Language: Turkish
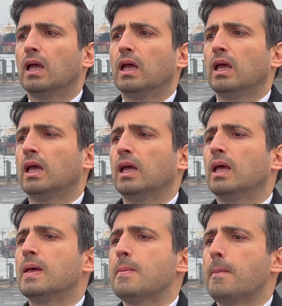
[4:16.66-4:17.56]
E,
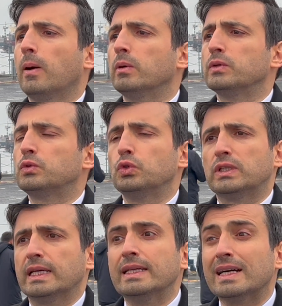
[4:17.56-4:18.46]
ama
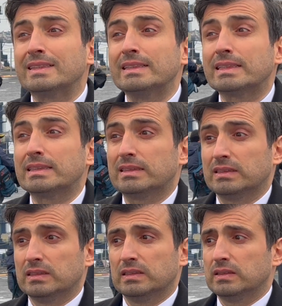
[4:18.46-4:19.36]
Türkiye'nin artık e,
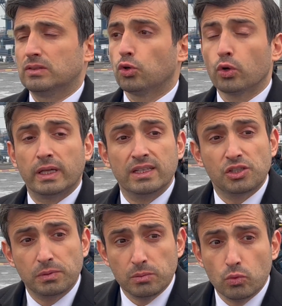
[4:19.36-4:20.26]
çok
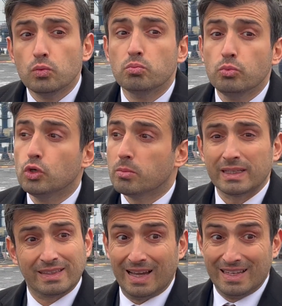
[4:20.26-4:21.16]
geniş bir
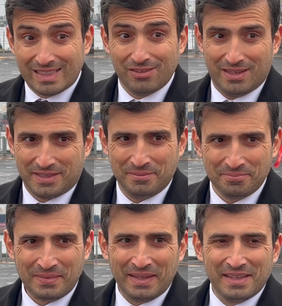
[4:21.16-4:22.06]
mühimmat ailesi var.
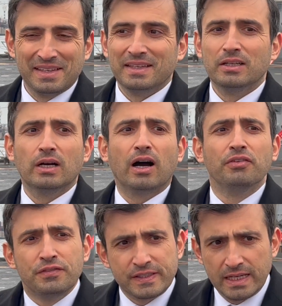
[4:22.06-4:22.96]

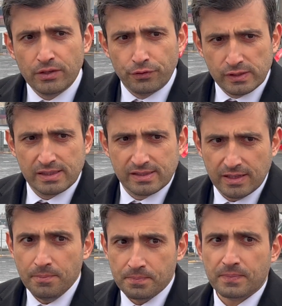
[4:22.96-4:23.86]
Hafif seyir füzesi,
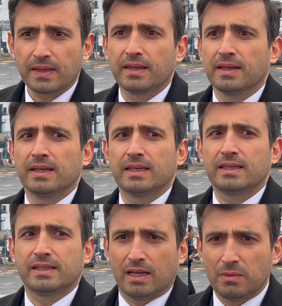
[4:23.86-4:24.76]
e,
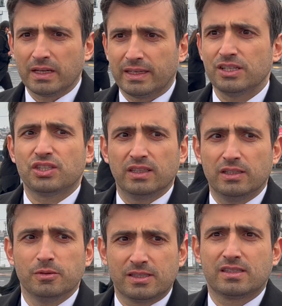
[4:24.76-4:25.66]
keman keş
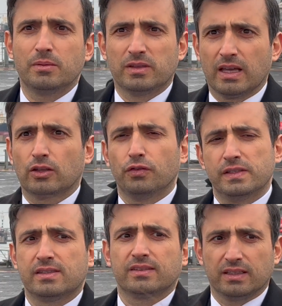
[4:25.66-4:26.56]
dediğimiz sistemi tek
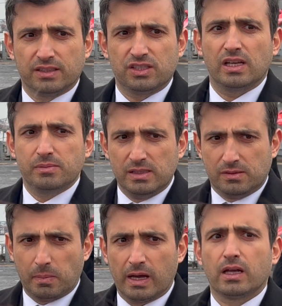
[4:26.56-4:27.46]
nefeste tanıtacağız.
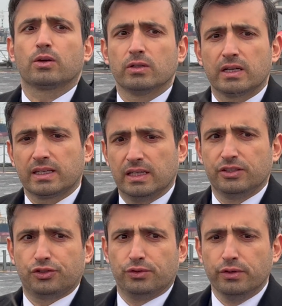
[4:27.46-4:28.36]
Biz Baykar olarak
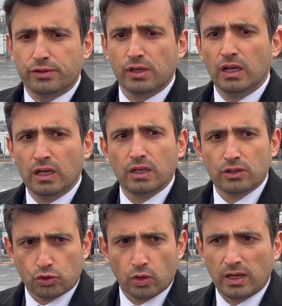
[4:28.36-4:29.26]
geliştiriyoruz.
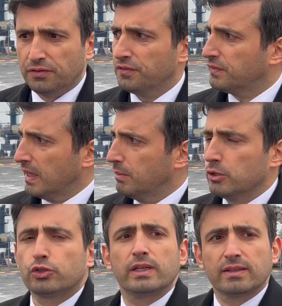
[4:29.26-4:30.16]
Çok hafif
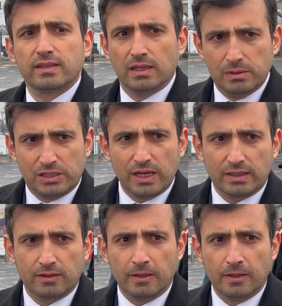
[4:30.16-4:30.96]
TB3'ten atılabilecek